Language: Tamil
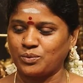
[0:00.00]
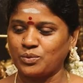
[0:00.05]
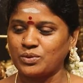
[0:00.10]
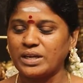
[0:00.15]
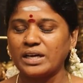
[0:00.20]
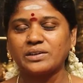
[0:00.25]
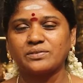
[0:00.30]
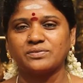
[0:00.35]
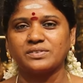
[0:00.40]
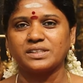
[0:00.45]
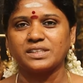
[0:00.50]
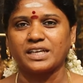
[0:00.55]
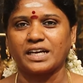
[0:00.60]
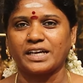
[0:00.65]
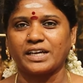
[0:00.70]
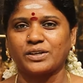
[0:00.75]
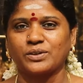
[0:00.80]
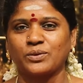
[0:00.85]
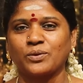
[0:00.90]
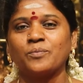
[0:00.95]
உணர்வு
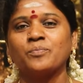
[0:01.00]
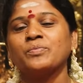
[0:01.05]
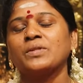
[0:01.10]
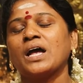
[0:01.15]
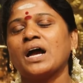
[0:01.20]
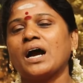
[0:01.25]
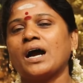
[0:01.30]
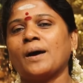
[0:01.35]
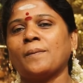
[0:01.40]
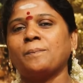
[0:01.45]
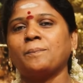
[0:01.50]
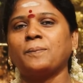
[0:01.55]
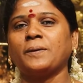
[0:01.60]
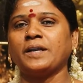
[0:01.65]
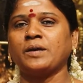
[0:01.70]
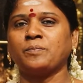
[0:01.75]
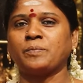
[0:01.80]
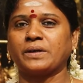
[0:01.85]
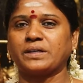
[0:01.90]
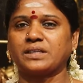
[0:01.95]
கிடைக்கும்
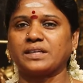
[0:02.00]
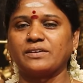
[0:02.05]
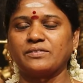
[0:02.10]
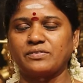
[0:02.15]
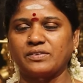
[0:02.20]
அப்படிப்பட்ட